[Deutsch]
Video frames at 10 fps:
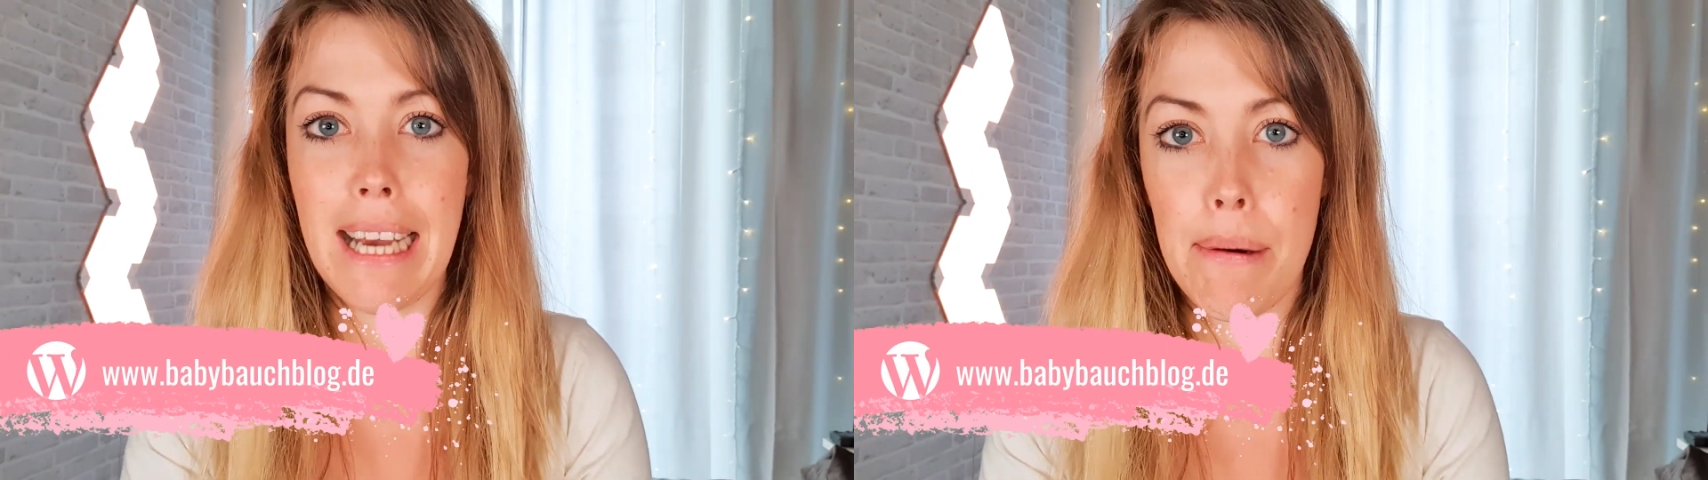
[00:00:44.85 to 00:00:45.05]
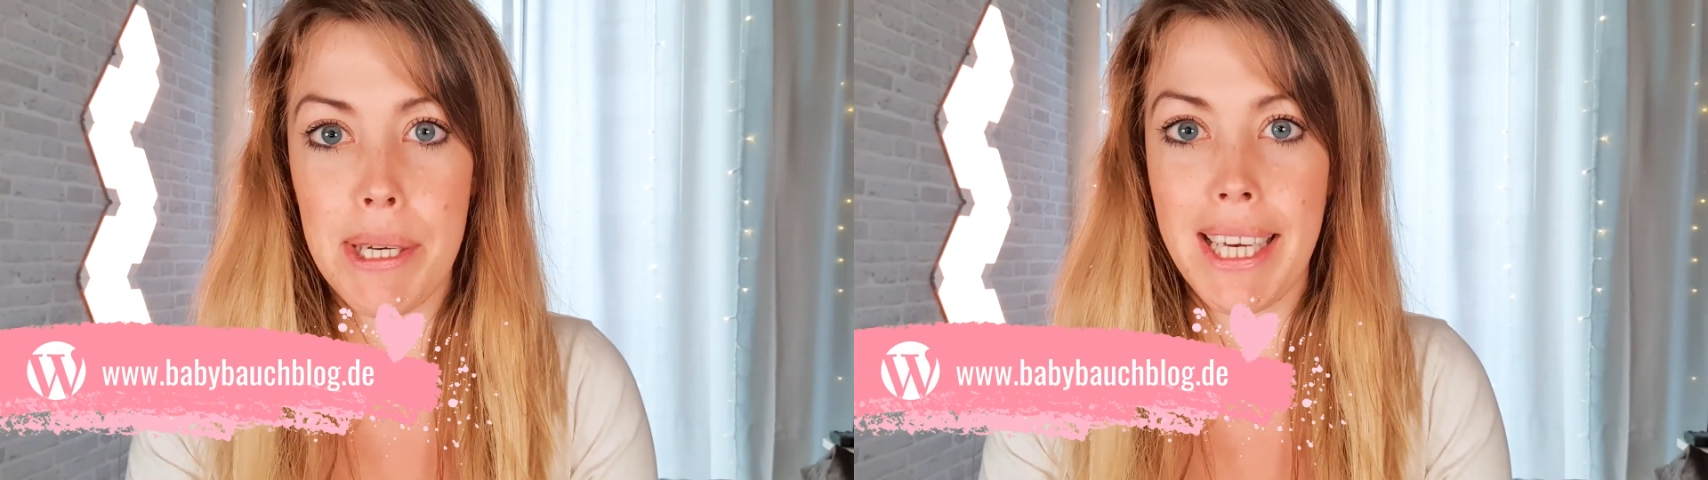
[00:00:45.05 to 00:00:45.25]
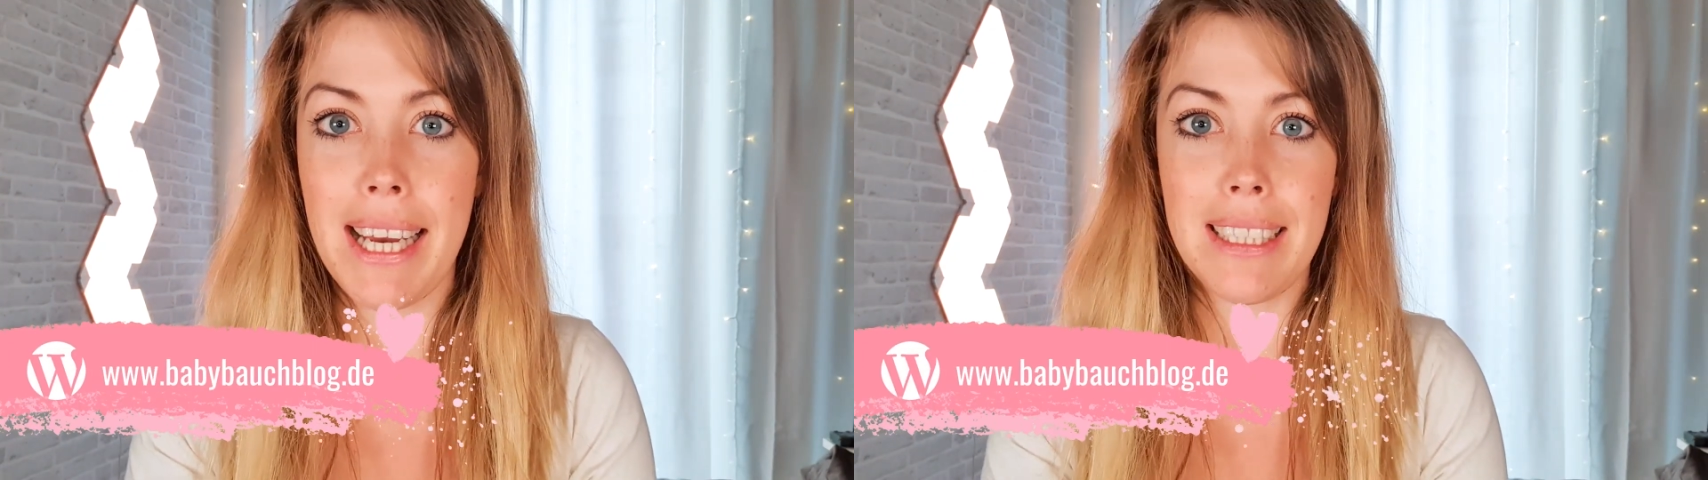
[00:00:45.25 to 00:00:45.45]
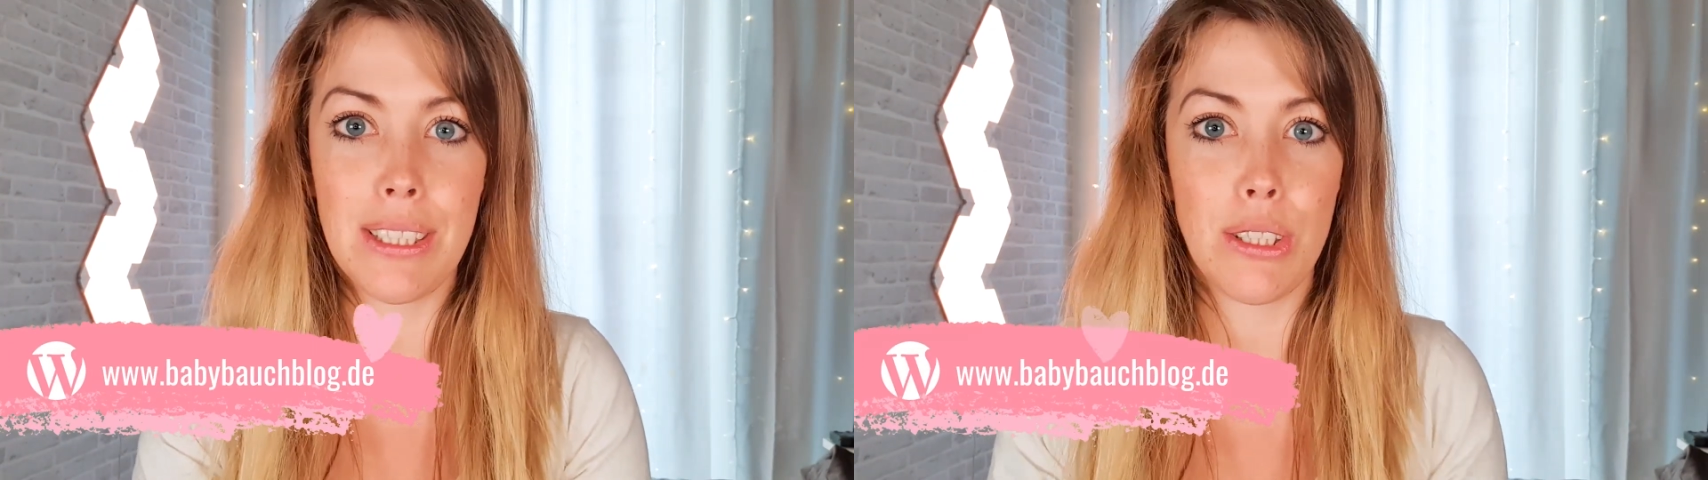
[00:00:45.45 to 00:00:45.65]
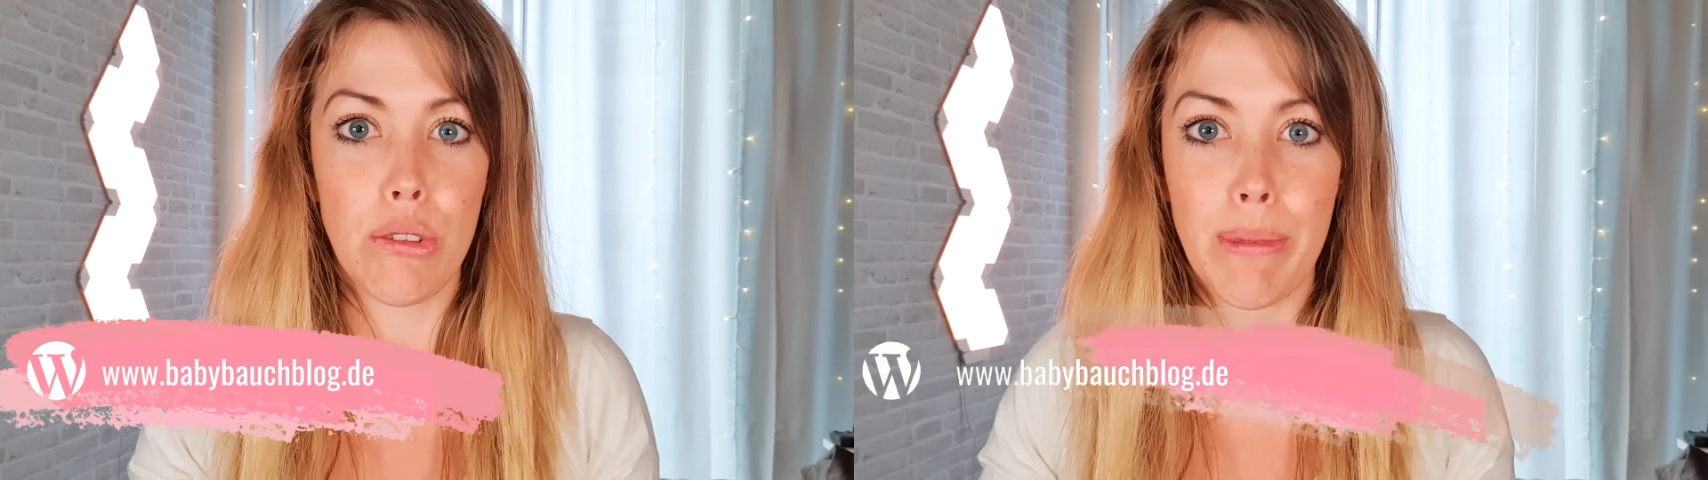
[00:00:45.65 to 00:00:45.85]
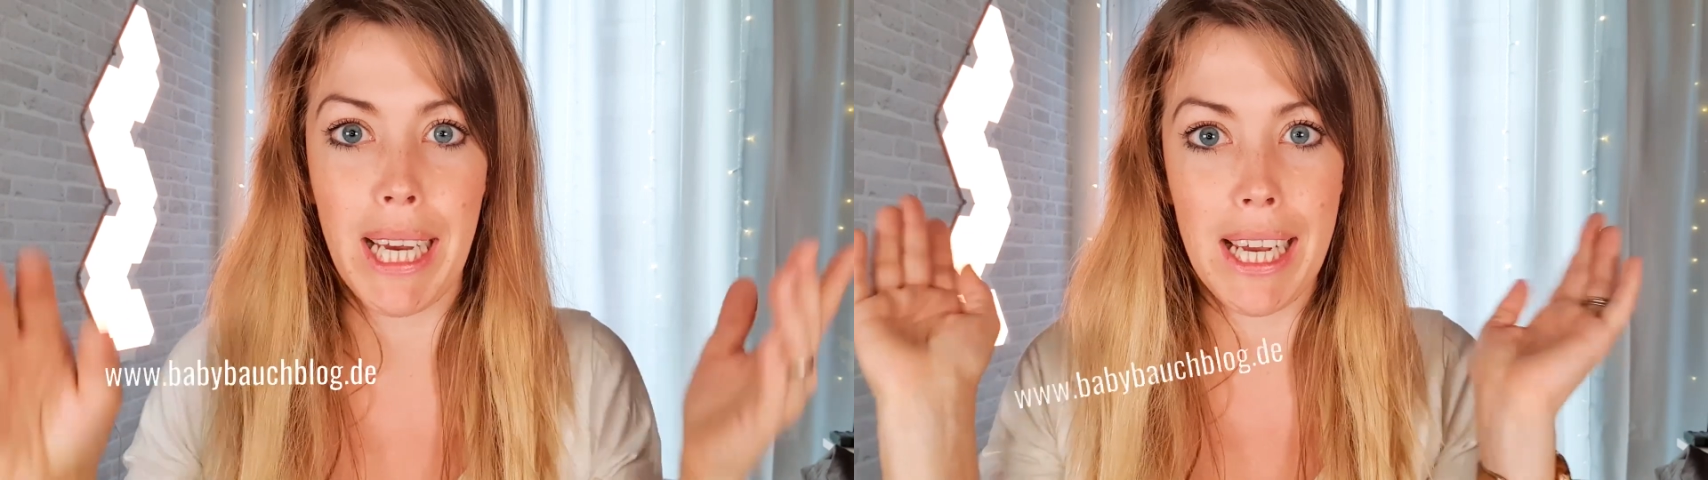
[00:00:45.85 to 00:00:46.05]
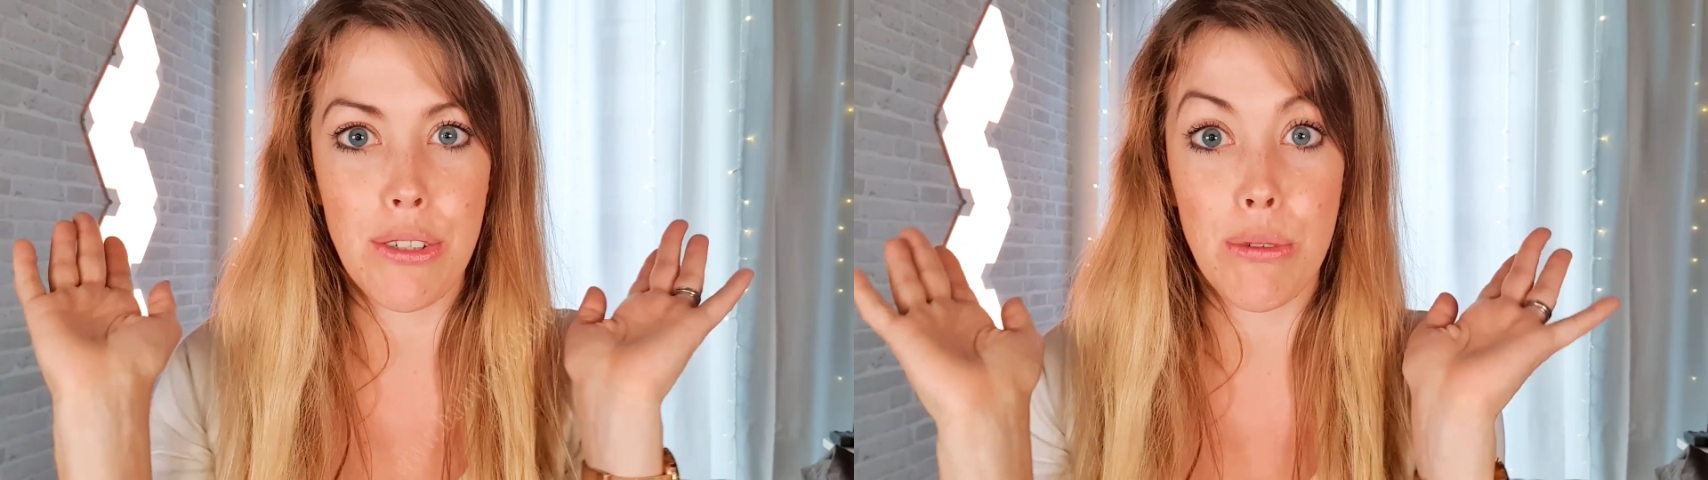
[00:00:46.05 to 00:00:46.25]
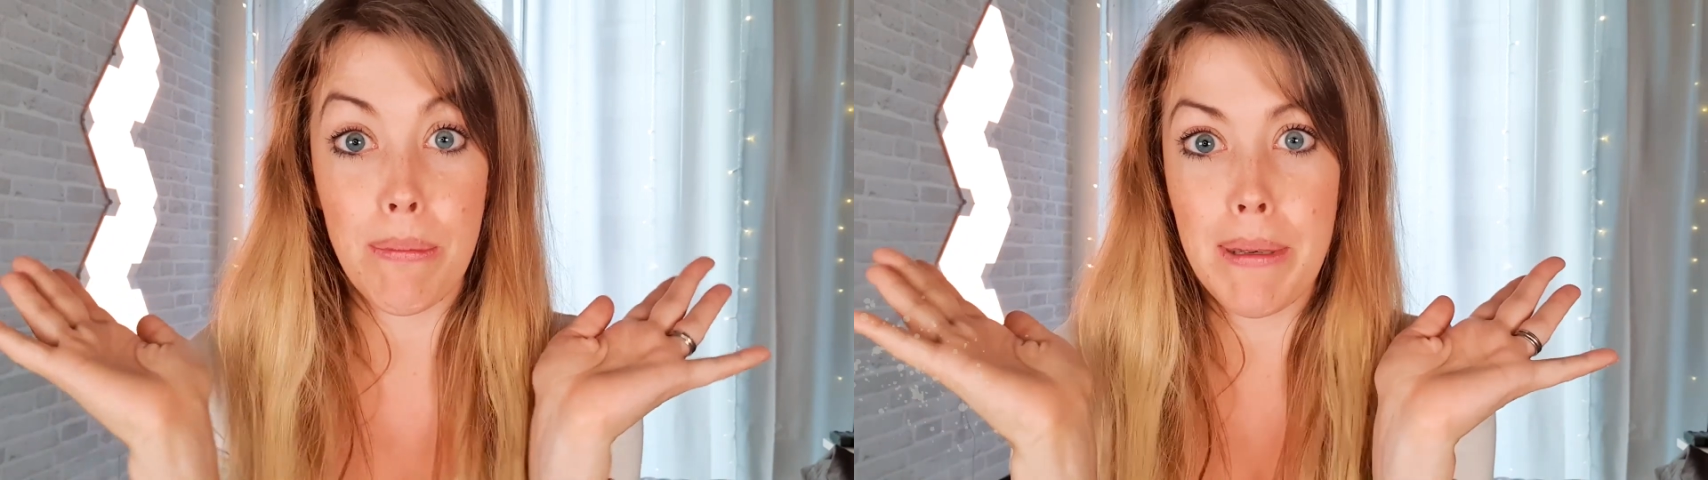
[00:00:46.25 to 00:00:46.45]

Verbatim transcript: aber ich heiße dort Überraschung